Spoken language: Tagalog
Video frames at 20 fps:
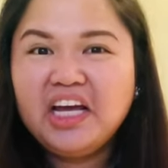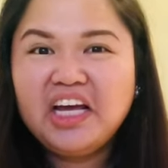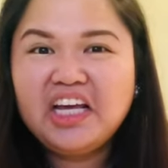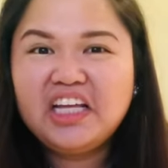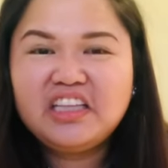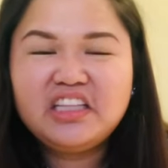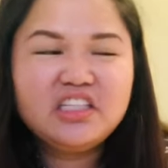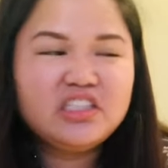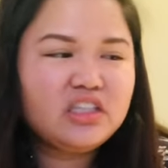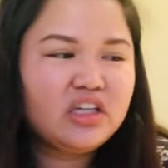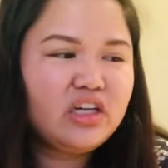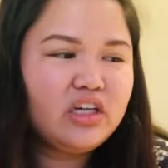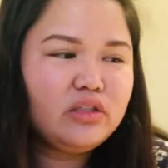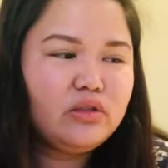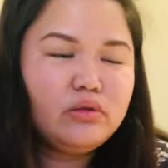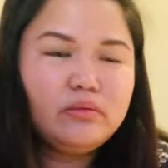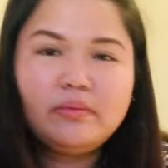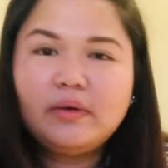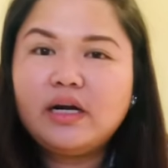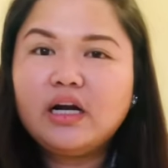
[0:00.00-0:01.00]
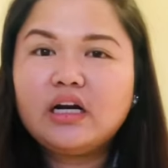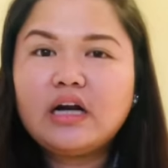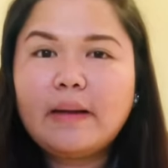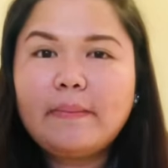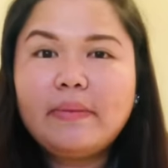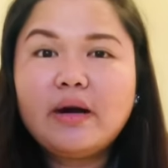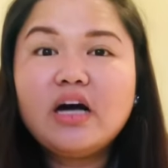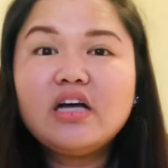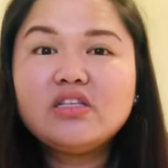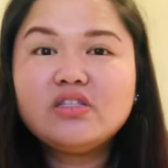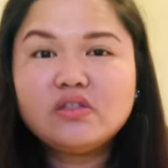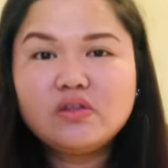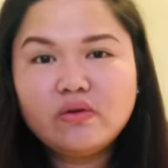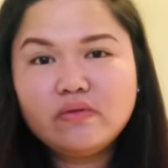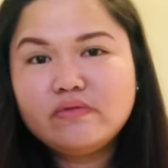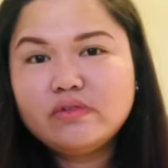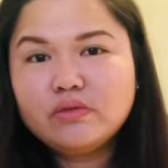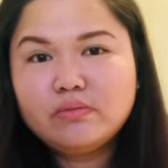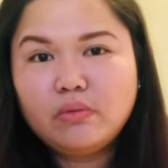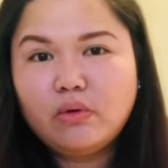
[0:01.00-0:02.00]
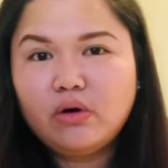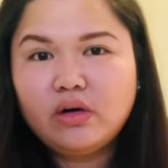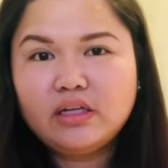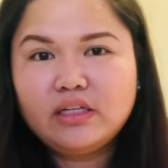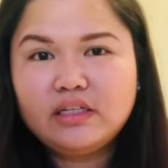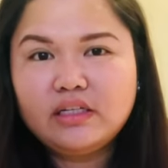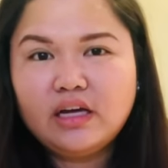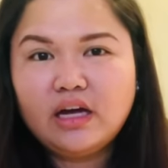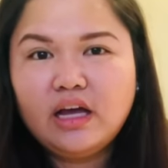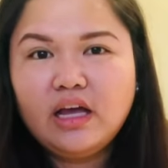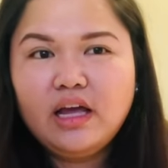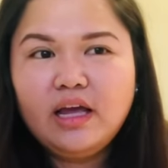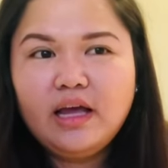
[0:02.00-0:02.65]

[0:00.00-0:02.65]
hindi siya ganun. Parang napaka soft-spoken niya.